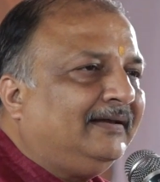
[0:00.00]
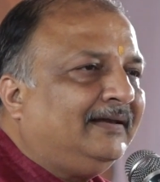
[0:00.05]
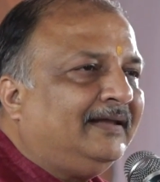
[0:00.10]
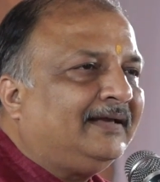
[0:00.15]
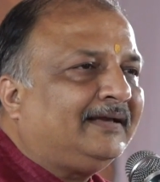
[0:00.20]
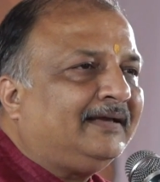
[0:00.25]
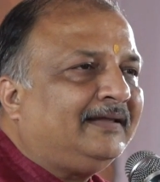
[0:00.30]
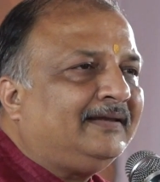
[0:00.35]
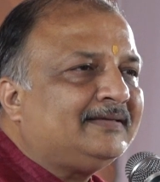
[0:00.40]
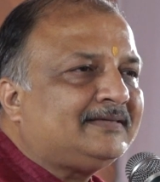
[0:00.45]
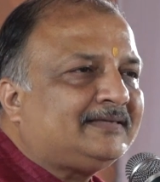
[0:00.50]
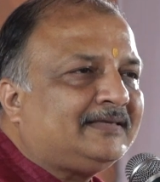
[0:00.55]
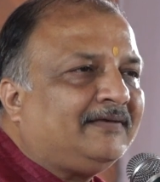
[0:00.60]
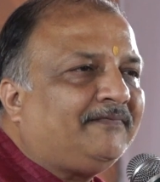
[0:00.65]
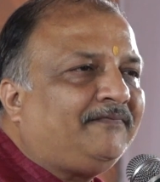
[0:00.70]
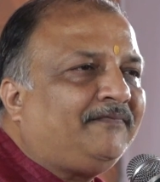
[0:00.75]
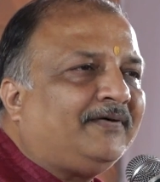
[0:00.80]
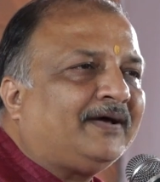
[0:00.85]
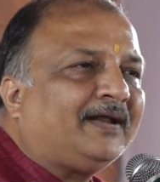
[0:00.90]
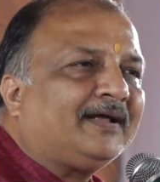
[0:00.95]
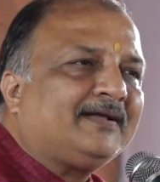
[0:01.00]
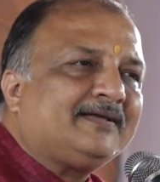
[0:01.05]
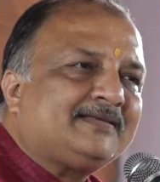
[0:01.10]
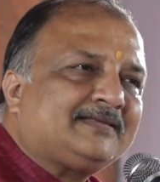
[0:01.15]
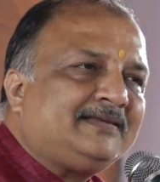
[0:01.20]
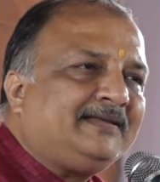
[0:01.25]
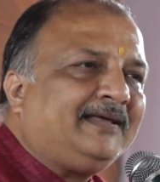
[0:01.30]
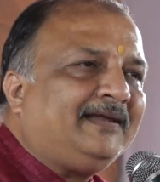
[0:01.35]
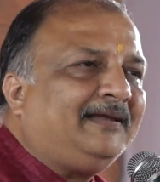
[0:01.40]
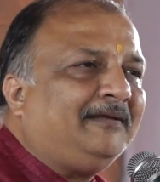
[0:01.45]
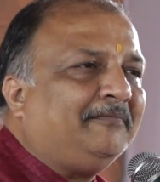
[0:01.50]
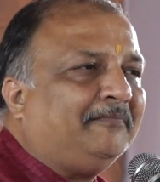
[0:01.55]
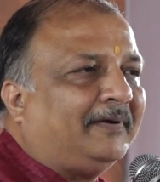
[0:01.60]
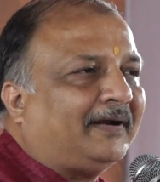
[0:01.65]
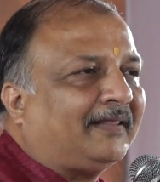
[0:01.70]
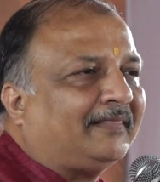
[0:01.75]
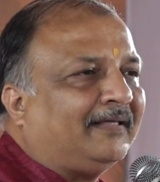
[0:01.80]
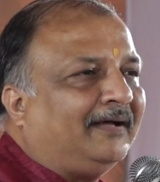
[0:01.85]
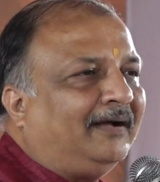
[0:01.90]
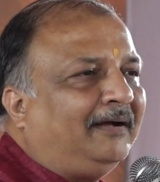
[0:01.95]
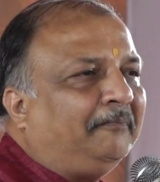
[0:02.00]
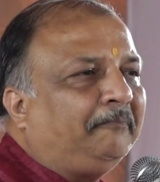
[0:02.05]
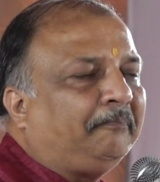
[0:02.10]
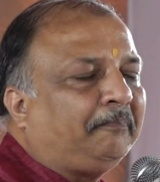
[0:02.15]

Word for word: लेकिन इससे फर्क इसलिए नहीं पड़ता